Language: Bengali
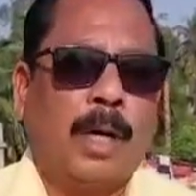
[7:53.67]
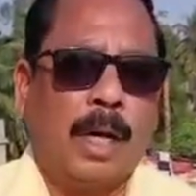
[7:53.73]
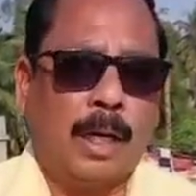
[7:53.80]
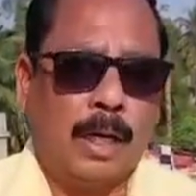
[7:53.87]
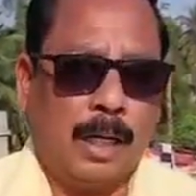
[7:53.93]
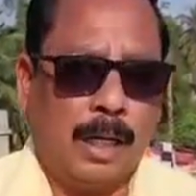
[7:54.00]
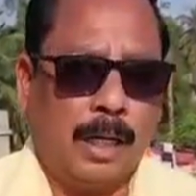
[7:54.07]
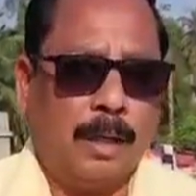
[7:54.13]

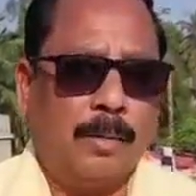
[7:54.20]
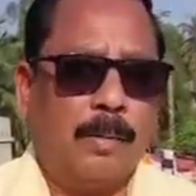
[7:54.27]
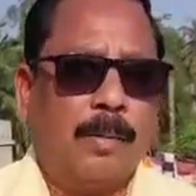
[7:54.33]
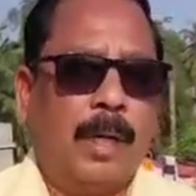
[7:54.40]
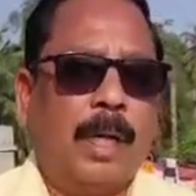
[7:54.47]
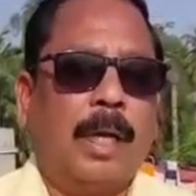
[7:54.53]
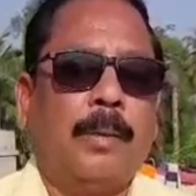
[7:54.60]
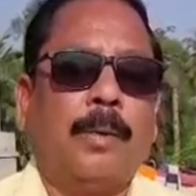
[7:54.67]
কারখানার
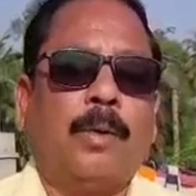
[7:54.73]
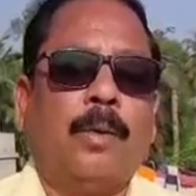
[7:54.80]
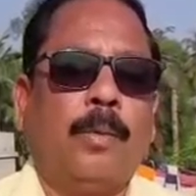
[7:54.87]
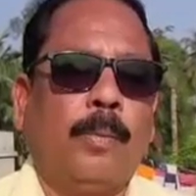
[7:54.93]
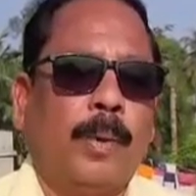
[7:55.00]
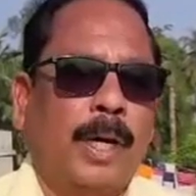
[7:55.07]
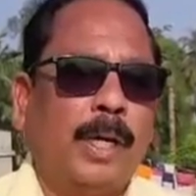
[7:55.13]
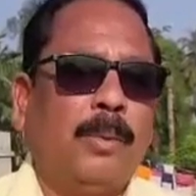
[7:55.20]

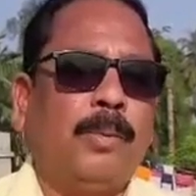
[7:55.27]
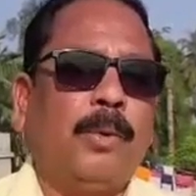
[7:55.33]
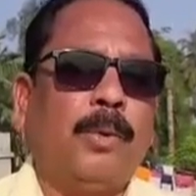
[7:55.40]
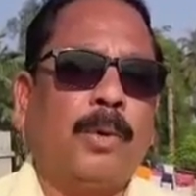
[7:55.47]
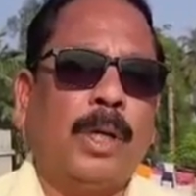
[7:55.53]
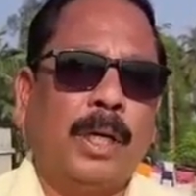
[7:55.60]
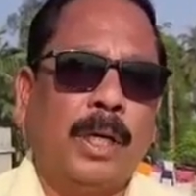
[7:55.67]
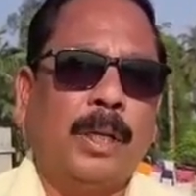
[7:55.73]
কোম্পানির
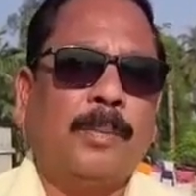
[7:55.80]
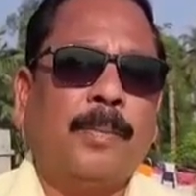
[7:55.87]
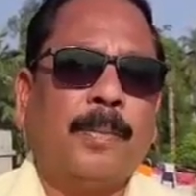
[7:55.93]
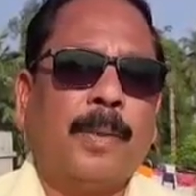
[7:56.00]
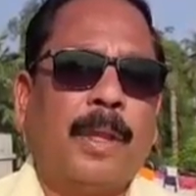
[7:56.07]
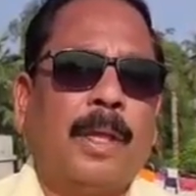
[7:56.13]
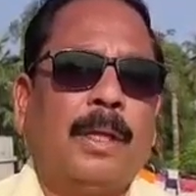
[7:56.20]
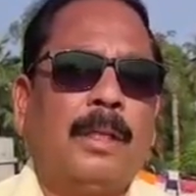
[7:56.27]
পক্ষে
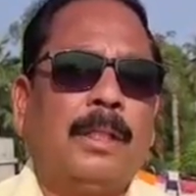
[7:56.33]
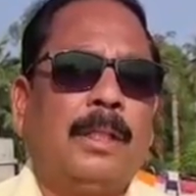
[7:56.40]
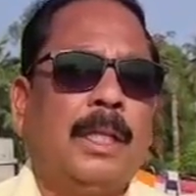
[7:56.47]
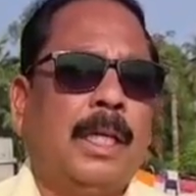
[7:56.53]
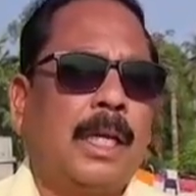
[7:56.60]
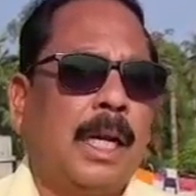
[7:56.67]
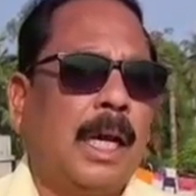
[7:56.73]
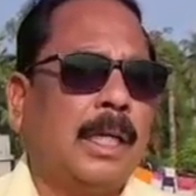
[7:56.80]

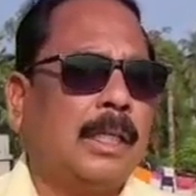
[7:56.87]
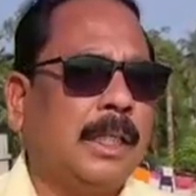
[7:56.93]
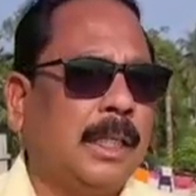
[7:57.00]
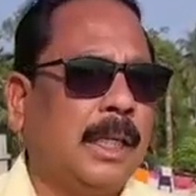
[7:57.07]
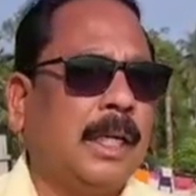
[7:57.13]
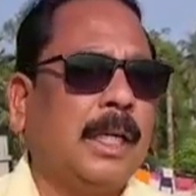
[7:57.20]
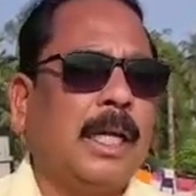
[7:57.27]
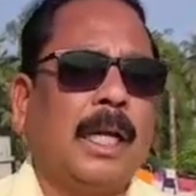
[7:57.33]
যেনারা আছেন
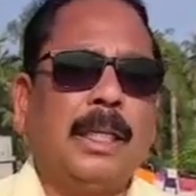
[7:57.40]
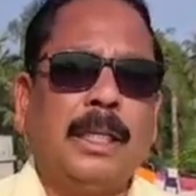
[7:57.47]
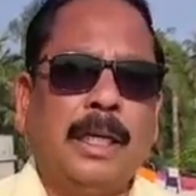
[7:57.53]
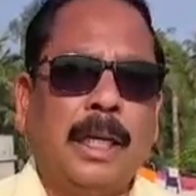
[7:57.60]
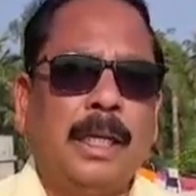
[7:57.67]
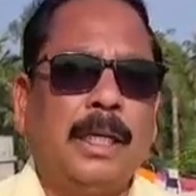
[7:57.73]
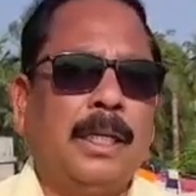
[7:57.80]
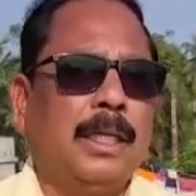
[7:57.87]
এখানে
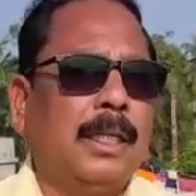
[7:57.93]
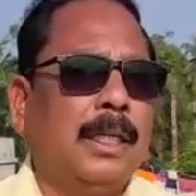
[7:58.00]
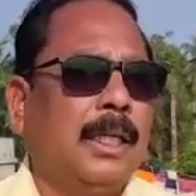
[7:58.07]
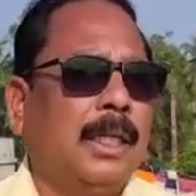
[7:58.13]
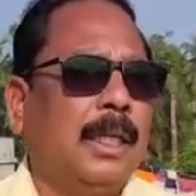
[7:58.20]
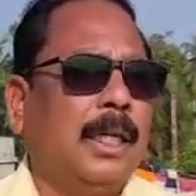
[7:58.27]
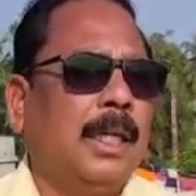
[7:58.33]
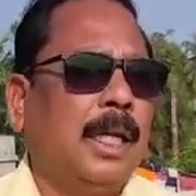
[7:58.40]
আধিকারিক
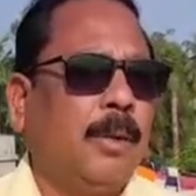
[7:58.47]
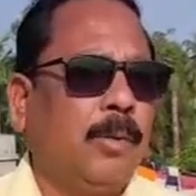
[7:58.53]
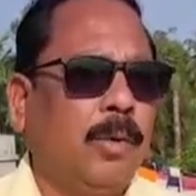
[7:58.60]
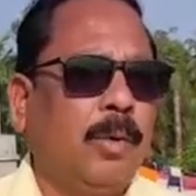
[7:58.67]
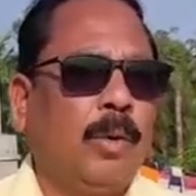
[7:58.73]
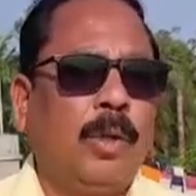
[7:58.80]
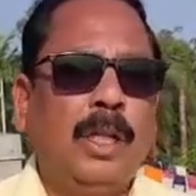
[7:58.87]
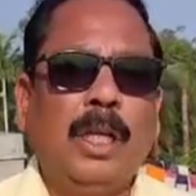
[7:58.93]
এবং
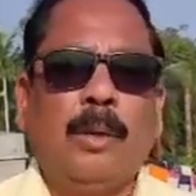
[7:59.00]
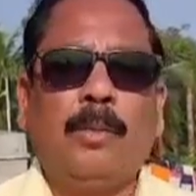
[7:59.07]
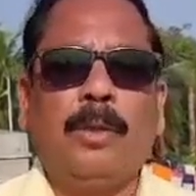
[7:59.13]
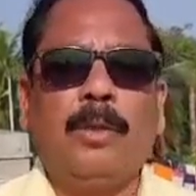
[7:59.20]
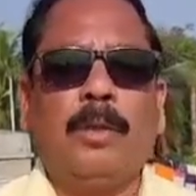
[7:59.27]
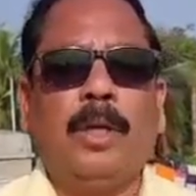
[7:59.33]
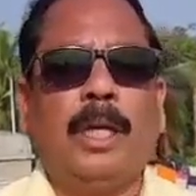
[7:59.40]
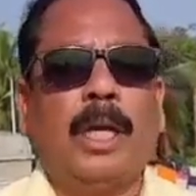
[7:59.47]
হলদিয়া
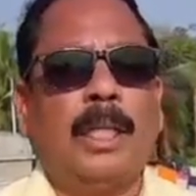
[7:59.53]
বন্দরের